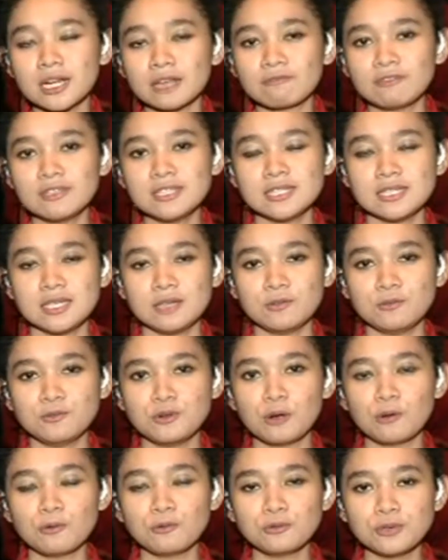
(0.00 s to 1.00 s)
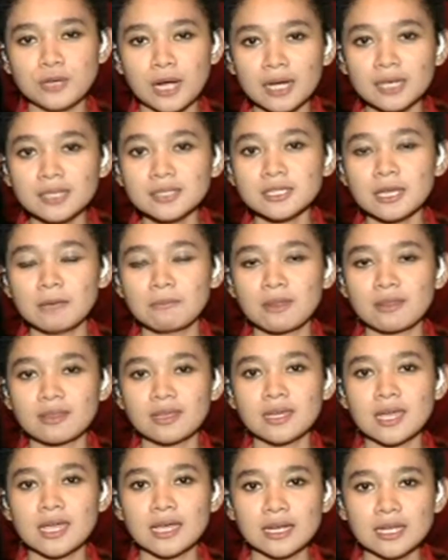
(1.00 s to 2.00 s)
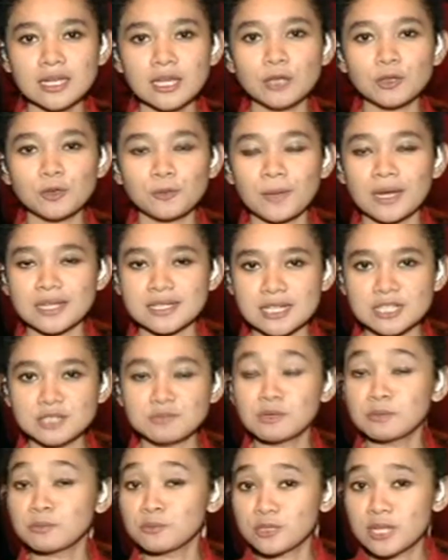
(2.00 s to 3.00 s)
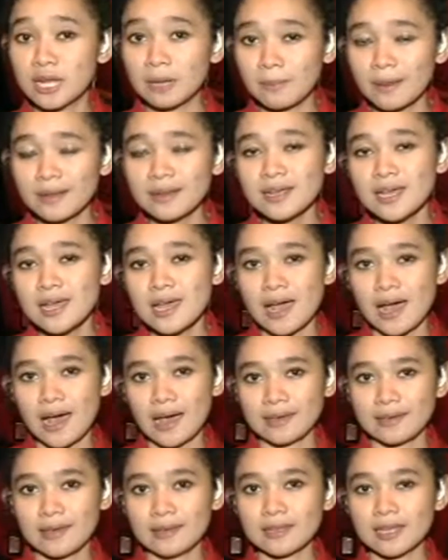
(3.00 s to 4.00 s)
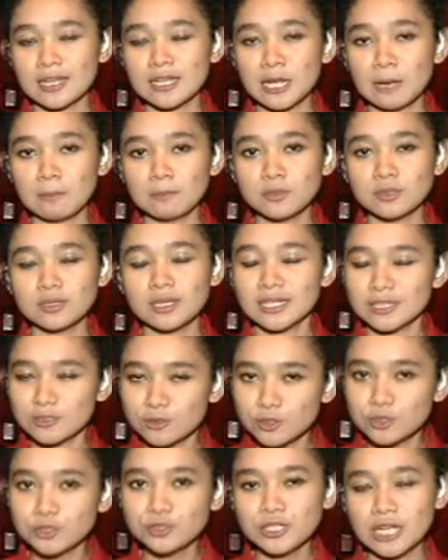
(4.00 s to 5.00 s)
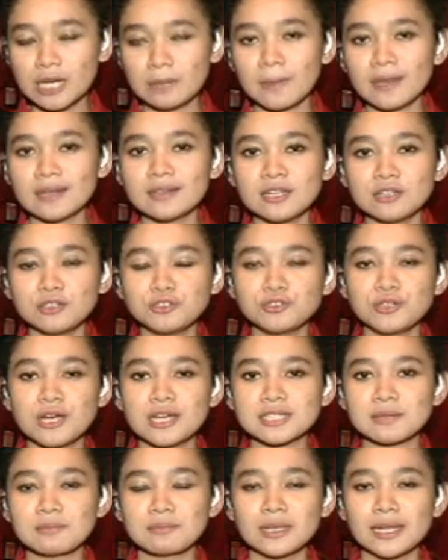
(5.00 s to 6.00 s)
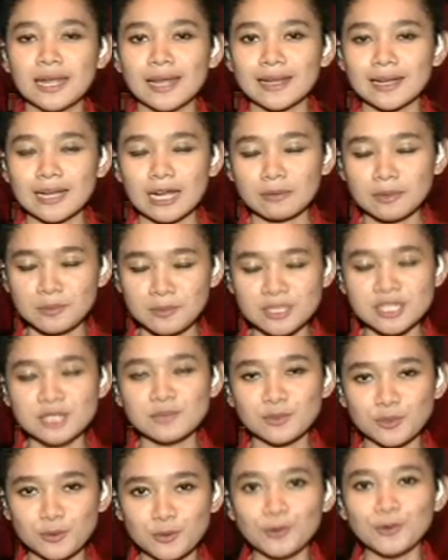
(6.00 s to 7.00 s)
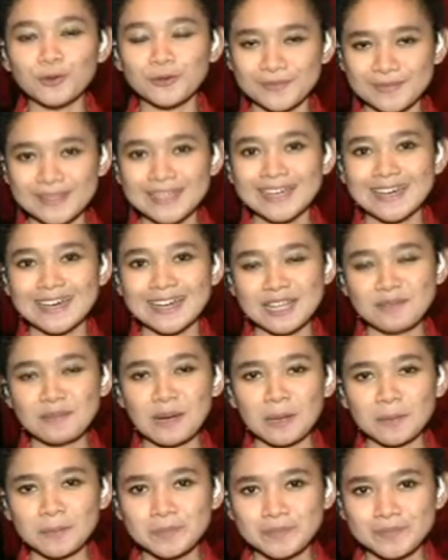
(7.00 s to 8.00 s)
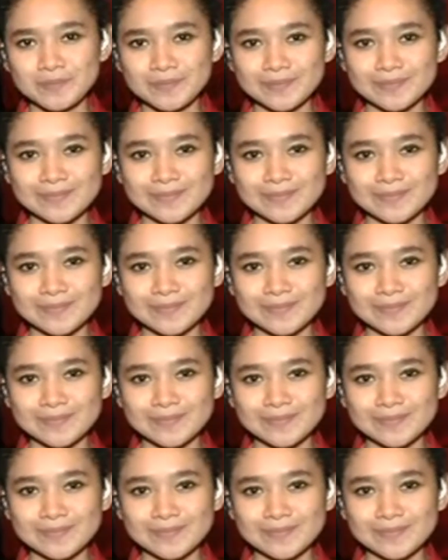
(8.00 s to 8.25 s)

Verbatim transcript: merevisi undang-undang MD3 ini yaitu pasal 98 ayat 6 7 8 dan juga 9. Kami masih menunggu. Terima